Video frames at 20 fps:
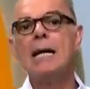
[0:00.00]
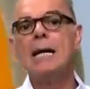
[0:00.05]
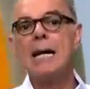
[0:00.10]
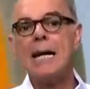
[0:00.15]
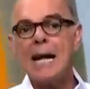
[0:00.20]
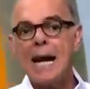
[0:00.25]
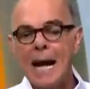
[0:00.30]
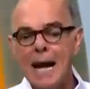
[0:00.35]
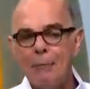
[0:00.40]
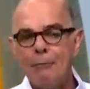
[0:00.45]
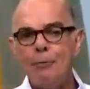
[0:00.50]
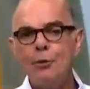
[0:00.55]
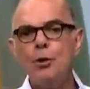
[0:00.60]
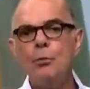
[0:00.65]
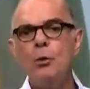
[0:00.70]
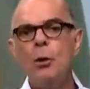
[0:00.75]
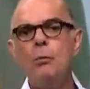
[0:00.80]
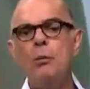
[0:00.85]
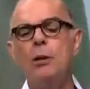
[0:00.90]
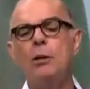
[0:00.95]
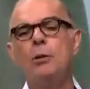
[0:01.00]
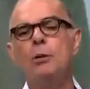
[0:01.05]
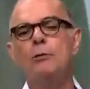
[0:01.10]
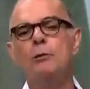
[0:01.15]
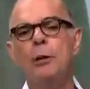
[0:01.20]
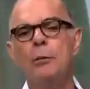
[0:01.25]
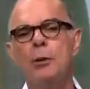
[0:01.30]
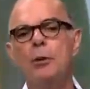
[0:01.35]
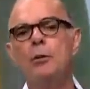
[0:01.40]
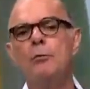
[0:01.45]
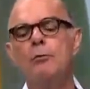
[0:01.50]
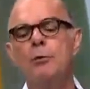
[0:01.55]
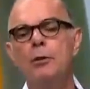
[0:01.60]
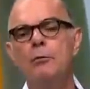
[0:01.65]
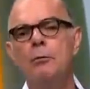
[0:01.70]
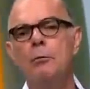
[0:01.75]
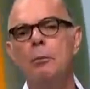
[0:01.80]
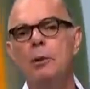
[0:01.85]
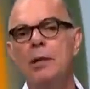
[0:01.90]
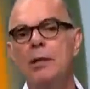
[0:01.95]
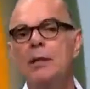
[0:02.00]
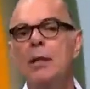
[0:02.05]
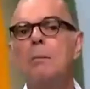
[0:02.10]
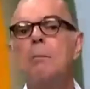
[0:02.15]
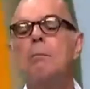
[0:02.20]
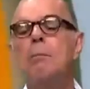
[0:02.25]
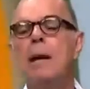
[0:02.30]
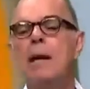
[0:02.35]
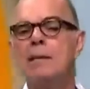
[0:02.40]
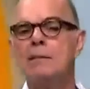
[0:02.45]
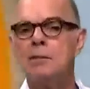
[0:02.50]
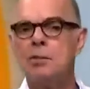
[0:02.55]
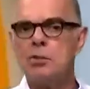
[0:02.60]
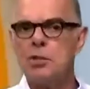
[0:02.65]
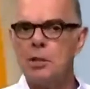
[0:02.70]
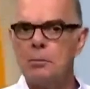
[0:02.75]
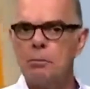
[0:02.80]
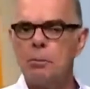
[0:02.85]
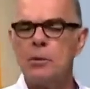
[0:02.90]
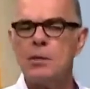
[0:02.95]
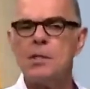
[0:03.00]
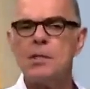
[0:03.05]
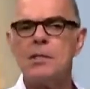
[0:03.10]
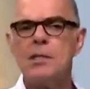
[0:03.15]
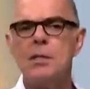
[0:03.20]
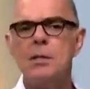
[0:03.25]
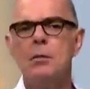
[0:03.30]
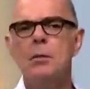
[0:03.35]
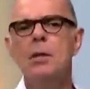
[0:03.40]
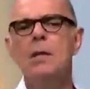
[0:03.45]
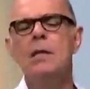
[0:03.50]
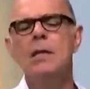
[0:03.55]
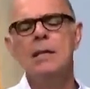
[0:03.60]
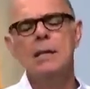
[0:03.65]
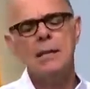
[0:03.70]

grave no momento que o Flamengo vive, porque tem peças de reposição.